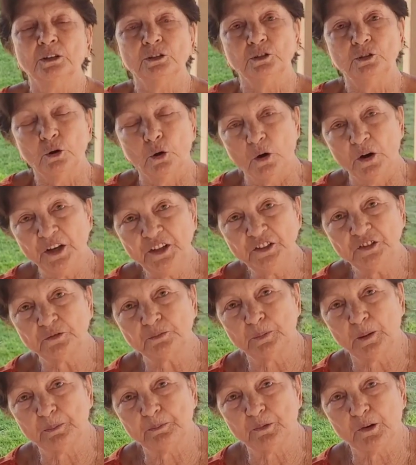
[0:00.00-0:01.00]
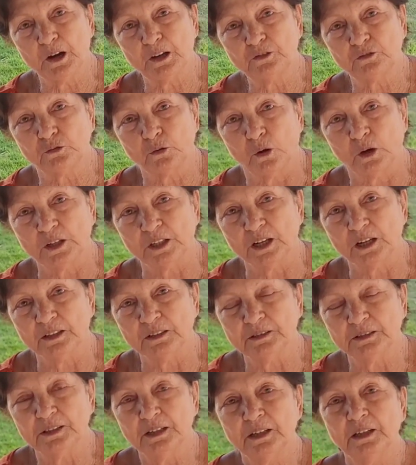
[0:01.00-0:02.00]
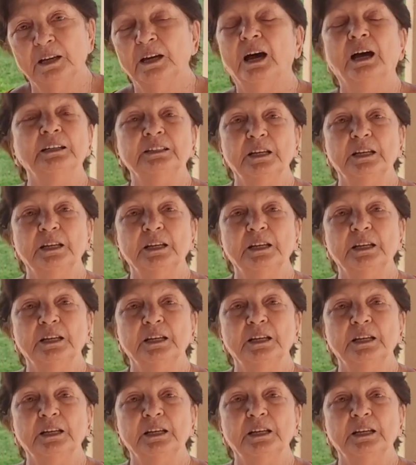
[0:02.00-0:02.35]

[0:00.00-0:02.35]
Dois para pôr a soda. Ah.